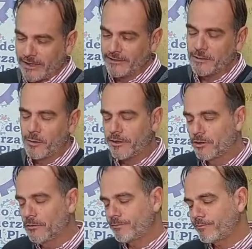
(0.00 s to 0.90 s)
En ese
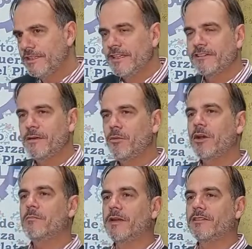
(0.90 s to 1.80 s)
momento ingresé por
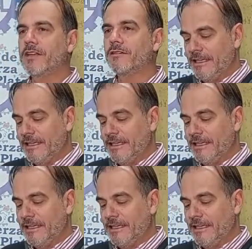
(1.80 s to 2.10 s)
la empresa